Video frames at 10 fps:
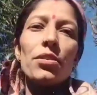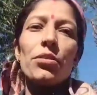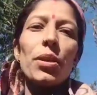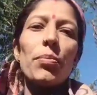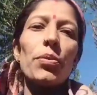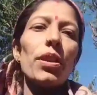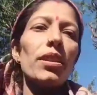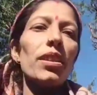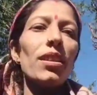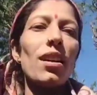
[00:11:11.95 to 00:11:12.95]
क्योंकि पूरा
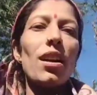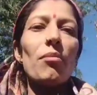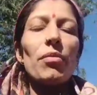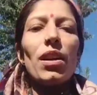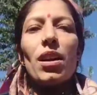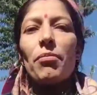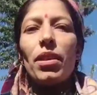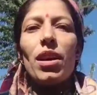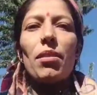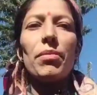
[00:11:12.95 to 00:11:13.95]
दिन काम काम
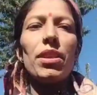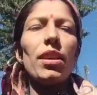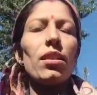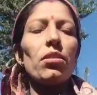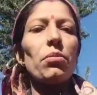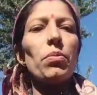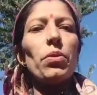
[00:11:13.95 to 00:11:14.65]
काम ये करो